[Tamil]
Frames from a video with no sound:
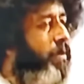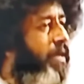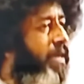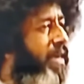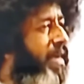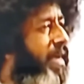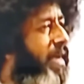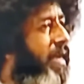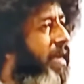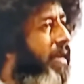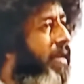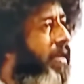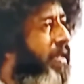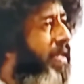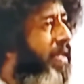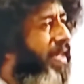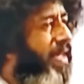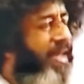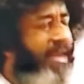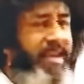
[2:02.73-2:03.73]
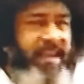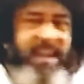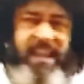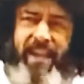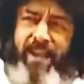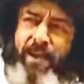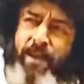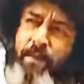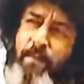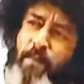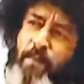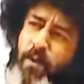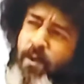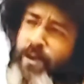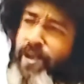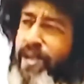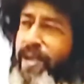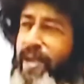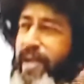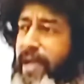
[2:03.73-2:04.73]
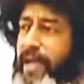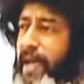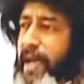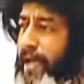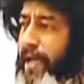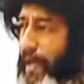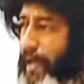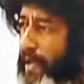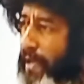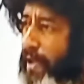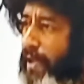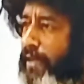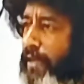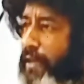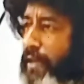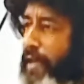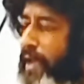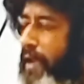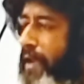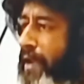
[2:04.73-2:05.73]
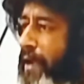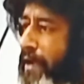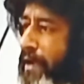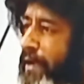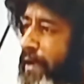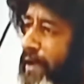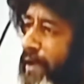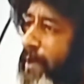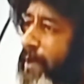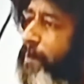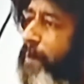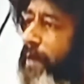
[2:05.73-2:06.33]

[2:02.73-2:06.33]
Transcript: முடியல இன்னைக்கு எனக்கு மூடு இல்லை அதனால நான் டின்னர்